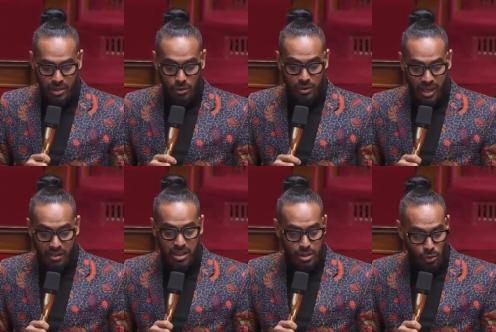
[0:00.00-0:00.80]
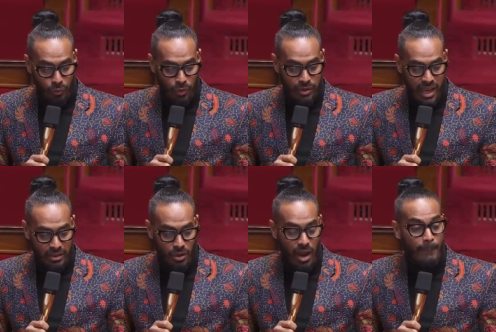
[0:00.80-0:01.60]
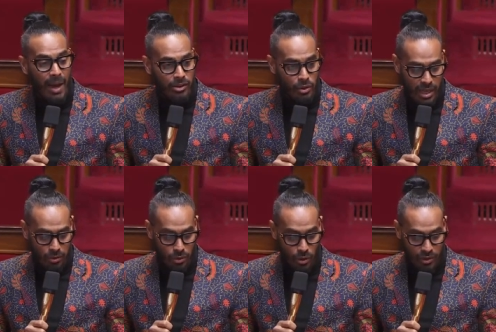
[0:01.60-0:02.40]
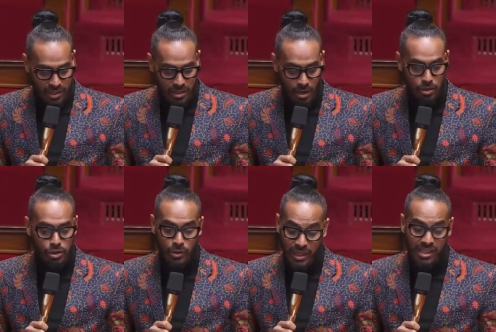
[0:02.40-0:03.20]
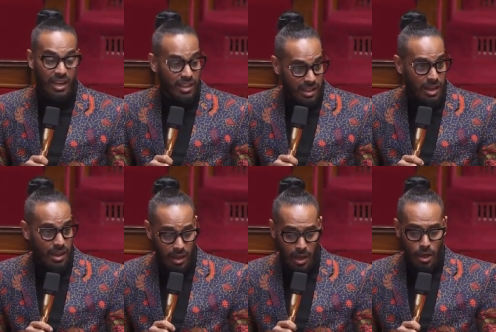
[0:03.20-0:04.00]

son dernier souffle d'être la marionnette de l'Occident, celui qui a crié